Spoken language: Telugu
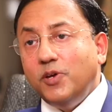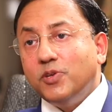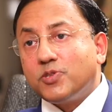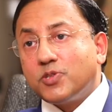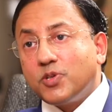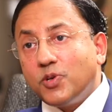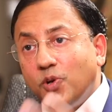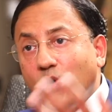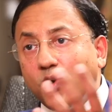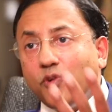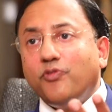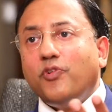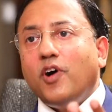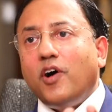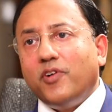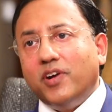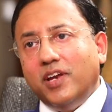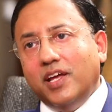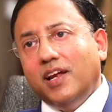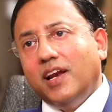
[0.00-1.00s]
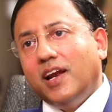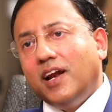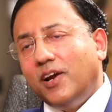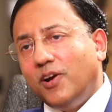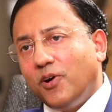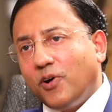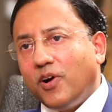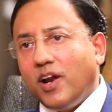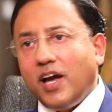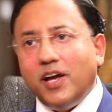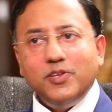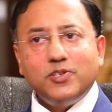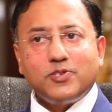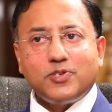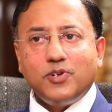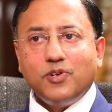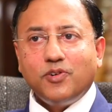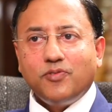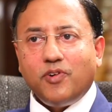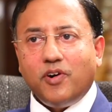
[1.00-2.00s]
ఐ యూస్ టు లుక్ ఫార్వర్డ్ ఇంగ్లాండ్లో కూడా ఐ
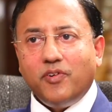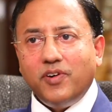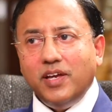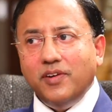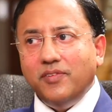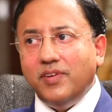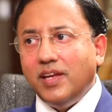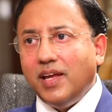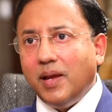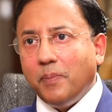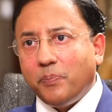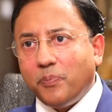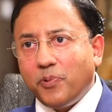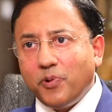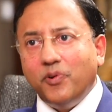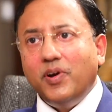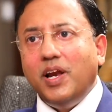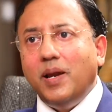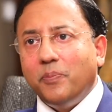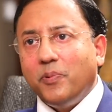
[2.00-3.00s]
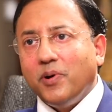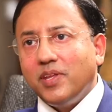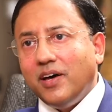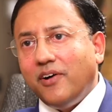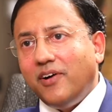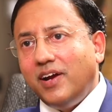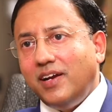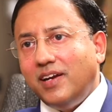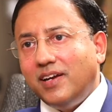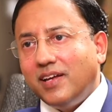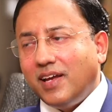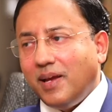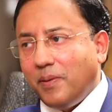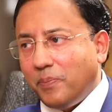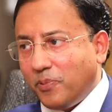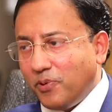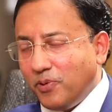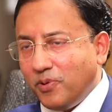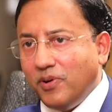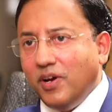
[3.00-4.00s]
యూస్ టు లుక్ ఫార్వర్డ్ ఈవినింగ్ ఎప్పుడు వెళ్ళిపోదామా ఇంటికి
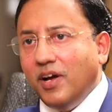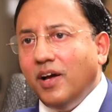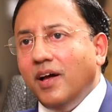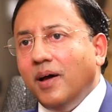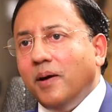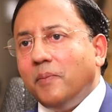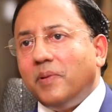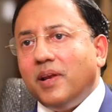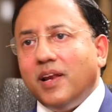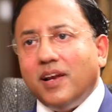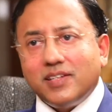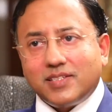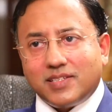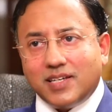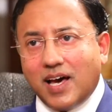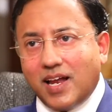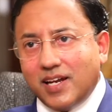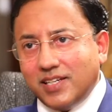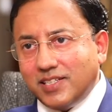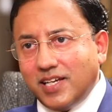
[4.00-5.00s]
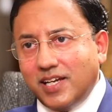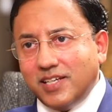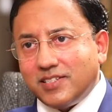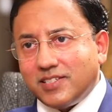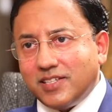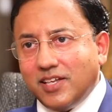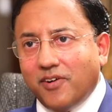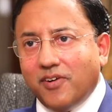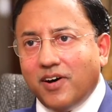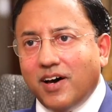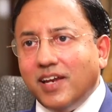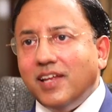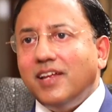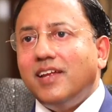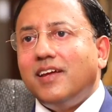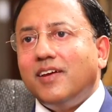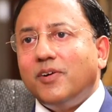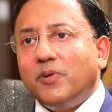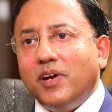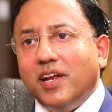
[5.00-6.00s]
ఎప్పుడు పిల్లలకి స్నానం చేయించుదామా అని
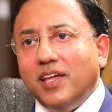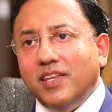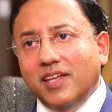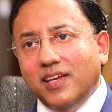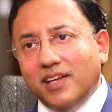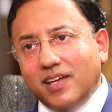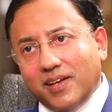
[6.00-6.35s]
ఉండేది